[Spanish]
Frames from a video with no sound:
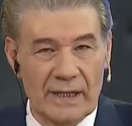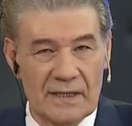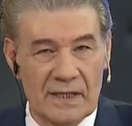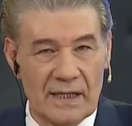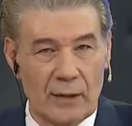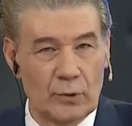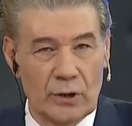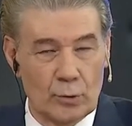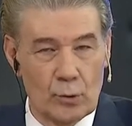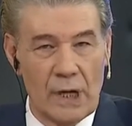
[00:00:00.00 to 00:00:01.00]
que se
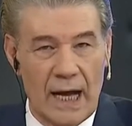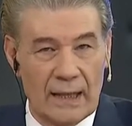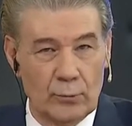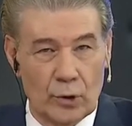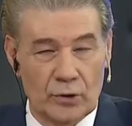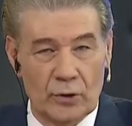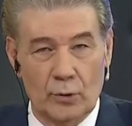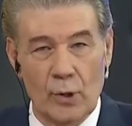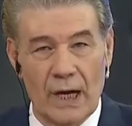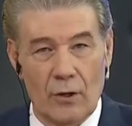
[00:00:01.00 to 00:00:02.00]
autotitula,
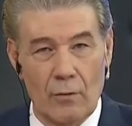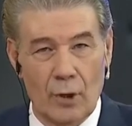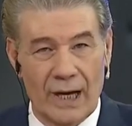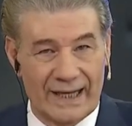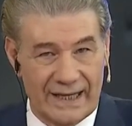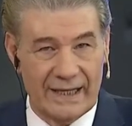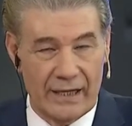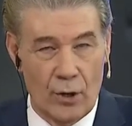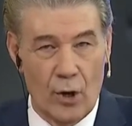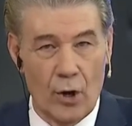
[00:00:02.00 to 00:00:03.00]
autotitula como la que
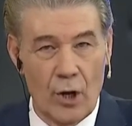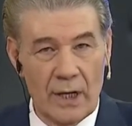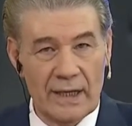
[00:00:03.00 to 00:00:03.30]
generó